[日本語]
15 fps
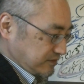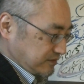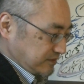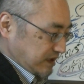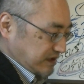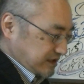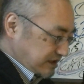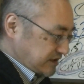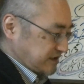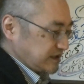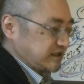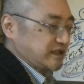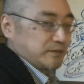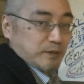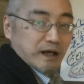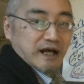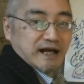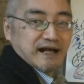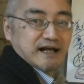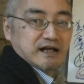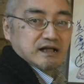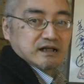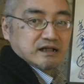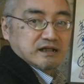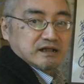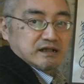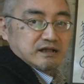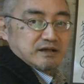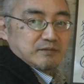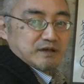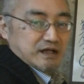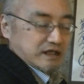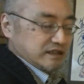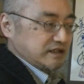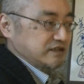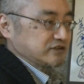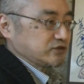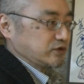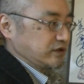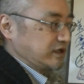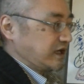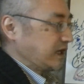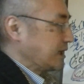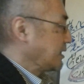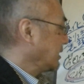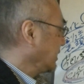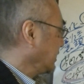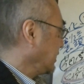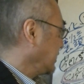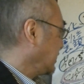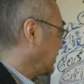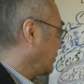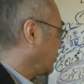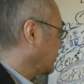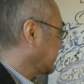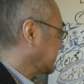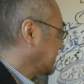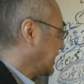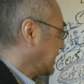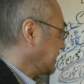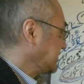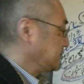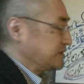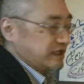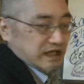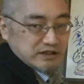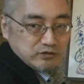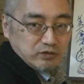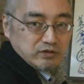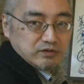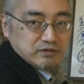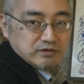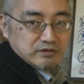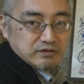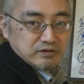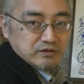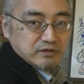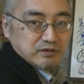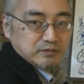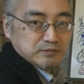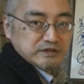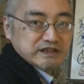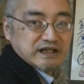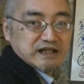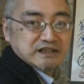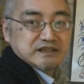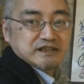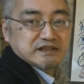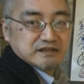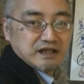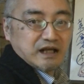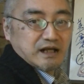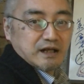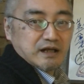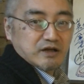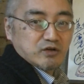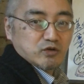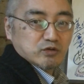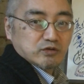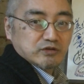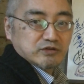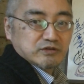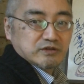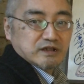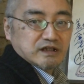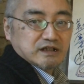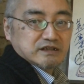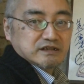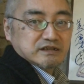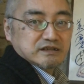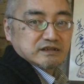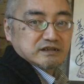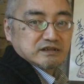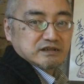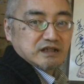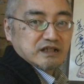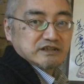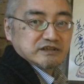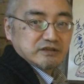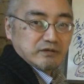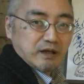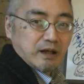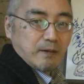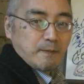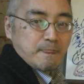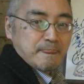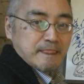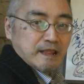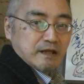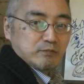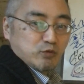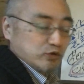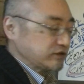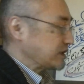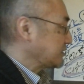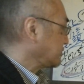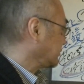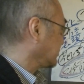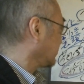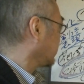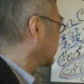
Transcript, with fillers: ができていけば、まかなりそれが大きな意味合いを未来的なこの世の中に対しては持ってくると思い